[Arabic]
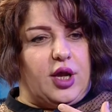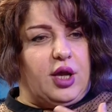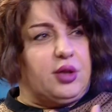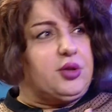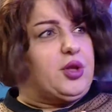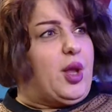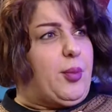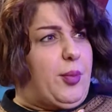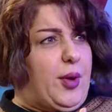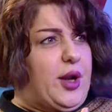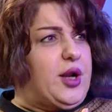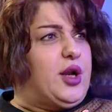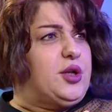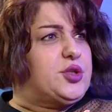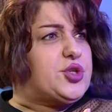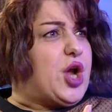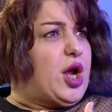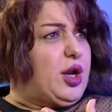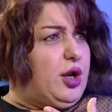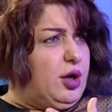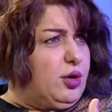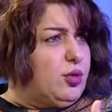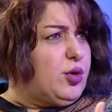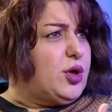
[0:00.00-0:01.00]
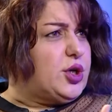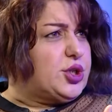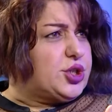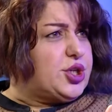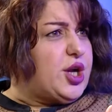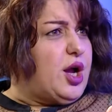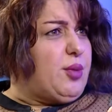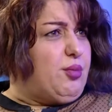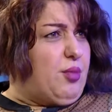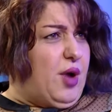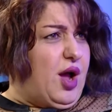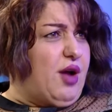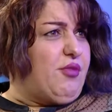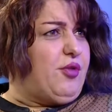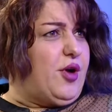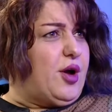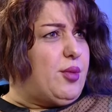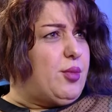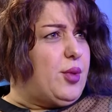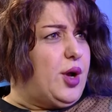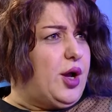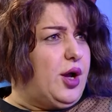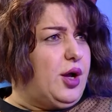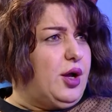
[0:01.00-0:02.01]
طبعا كان اكو اشياء ما
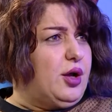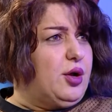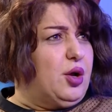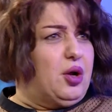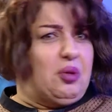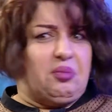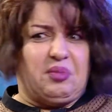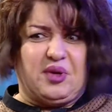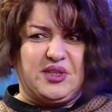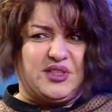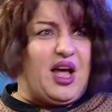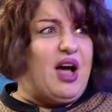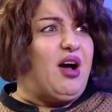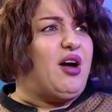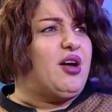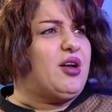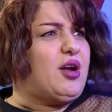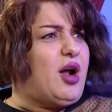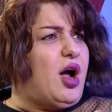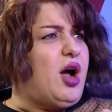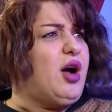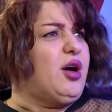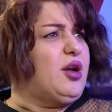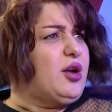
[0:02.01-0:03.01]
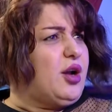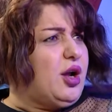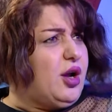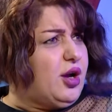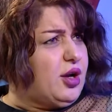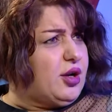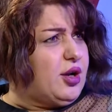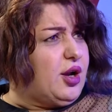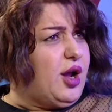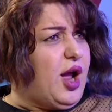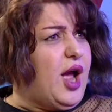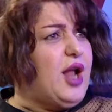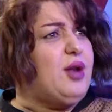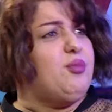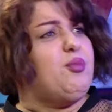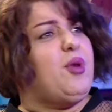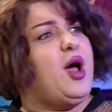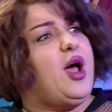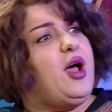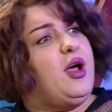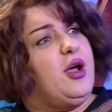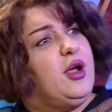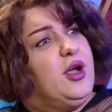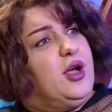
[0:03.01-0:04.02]
افهمها بس اقرا اقرا اقرا على
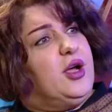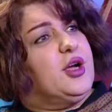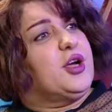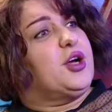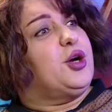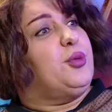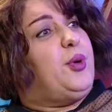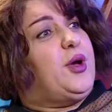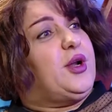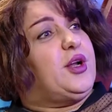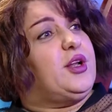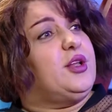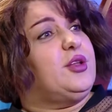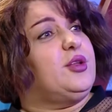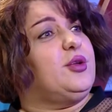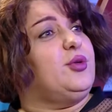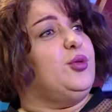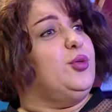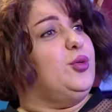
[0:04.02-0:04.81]
ما كبرت